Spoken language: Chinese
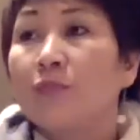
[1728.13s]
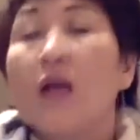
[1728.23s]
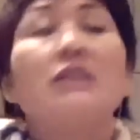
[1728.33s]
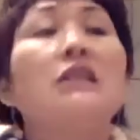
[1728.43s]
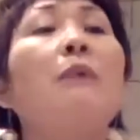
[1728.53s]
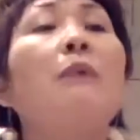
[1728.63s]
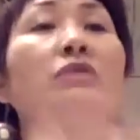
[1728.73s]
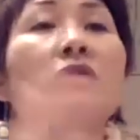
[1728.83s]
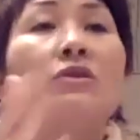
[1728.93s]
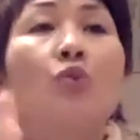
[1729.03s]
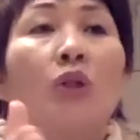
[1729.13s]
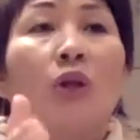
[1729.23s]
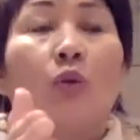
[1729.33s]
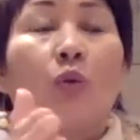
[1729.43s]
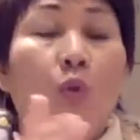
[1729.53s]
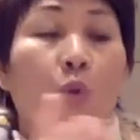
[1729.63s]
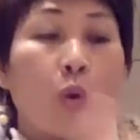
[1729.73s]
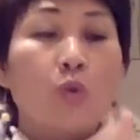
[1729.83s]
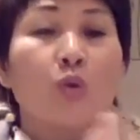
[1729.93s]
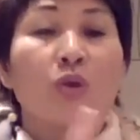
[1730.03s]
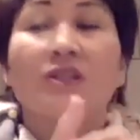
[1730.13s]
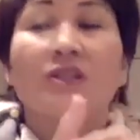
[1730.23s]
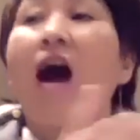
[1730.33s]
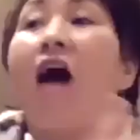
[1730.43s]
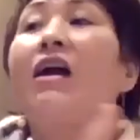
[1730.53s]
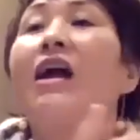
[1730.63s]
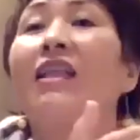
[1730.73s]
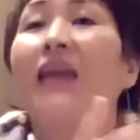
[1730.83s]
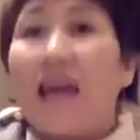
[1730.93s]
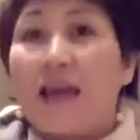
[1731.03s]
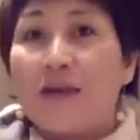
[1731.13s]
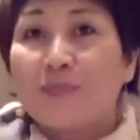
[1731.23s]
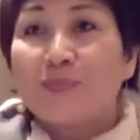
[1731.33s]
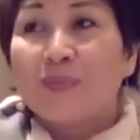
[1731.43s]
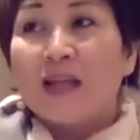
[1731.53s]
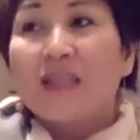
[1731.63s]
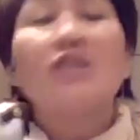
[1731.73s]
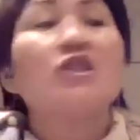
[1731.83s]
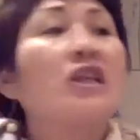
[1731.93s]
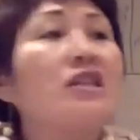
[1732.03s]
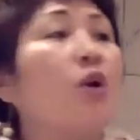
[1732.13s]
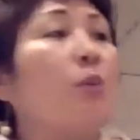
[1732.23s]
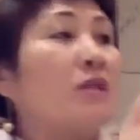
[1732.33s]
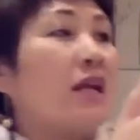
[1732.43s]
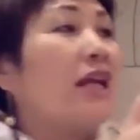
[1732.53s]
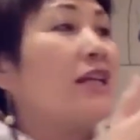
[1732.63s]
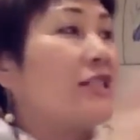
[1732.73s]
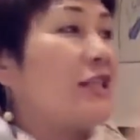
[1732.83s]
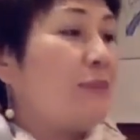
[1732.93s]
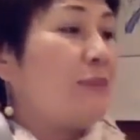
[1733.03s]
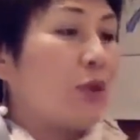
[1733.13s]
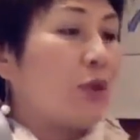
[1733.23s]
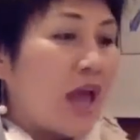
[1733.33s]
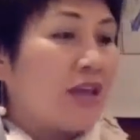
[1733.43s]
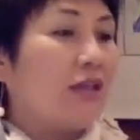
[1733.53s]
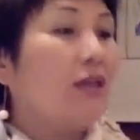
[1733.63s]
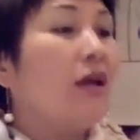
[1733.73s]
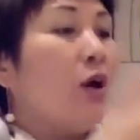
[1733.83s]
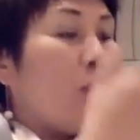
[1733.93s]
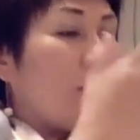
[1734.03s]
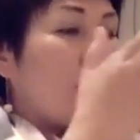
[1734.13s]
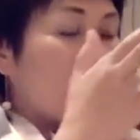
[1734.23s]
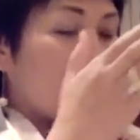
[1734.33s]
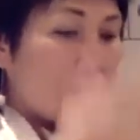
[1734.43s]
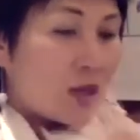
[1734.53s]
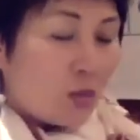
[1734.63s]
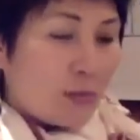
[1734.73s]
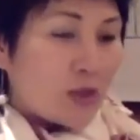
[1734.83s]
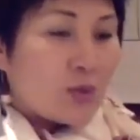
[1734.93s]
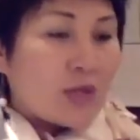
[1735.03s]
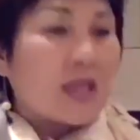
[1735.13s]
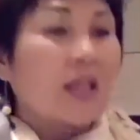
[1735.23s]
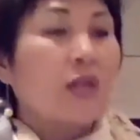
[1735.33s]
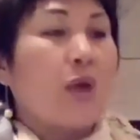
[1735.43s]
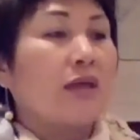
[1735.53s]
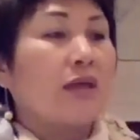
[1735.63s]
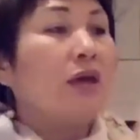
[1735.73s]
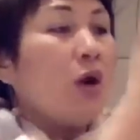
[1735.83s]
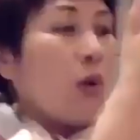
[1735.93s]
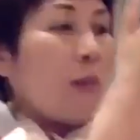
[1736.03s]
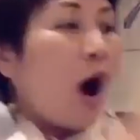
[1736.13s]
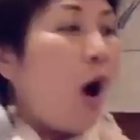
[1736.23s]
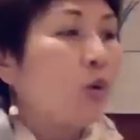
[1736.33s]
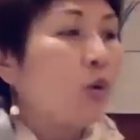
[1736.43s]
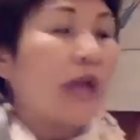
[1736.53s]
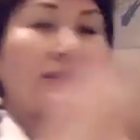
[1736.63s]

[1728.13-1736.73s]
细胞质做的工作是 RNA。但是真正我们人类疾病的原因，我们损我们损伤的原因，我们后代